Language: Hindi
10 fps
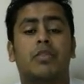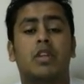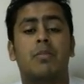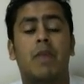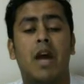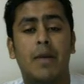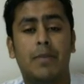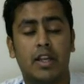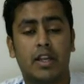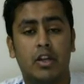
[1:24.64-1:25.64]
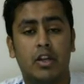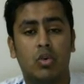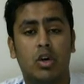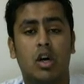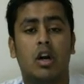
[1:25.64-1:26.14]
कि मैं आपके लिए
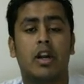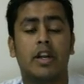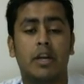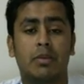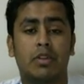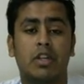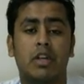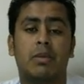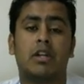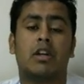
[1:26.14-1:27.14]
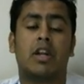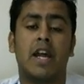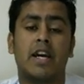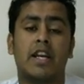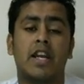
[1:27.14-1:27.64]
खेलूंगा हंड्रेड परसेंट बट
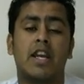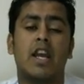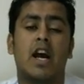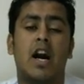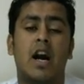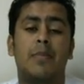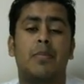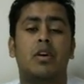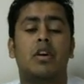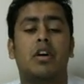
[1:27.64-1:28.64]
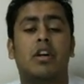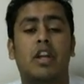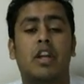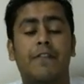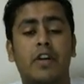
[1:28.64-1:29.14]
ट्राई करिए कि आप
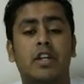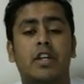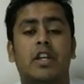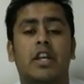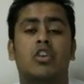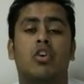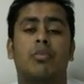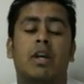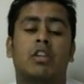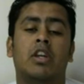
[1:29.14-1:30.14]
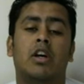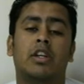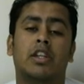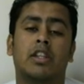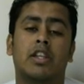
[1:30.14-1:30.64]
रेफर करके जो पैसे
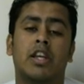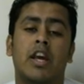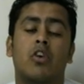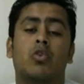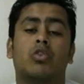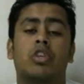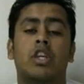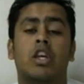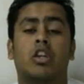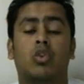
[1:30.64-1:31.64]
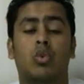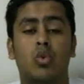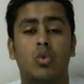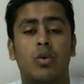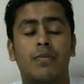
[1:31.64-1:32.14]
अर्न करते हैं उसी के
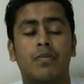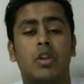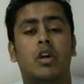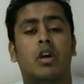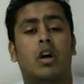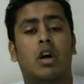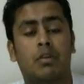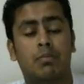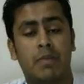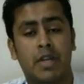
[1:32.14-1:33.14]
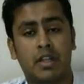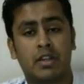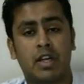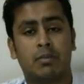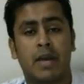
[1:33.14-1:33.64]
थ्रू मेरे
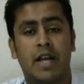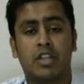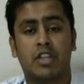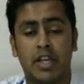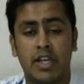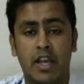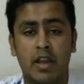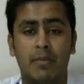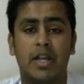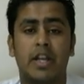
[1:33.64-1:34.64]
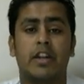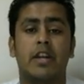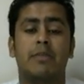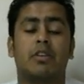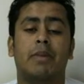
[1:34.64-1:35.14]
साथ मैच खेलिए मेरी
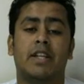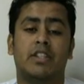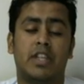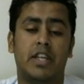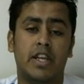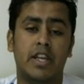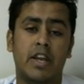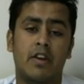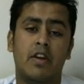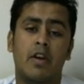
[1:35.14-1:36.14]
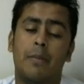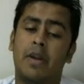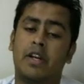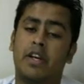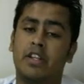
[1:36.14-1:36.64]
टीम से मैच खेलिए
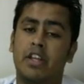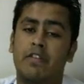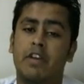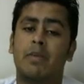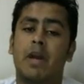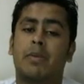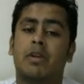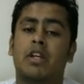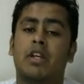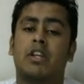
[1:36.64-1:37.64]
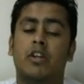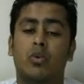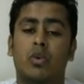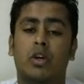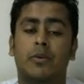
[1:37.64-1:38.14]
मैं थर्टी सेवेंटी पे आपके साथ
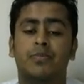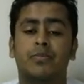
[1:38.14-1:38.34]
खेलूंगा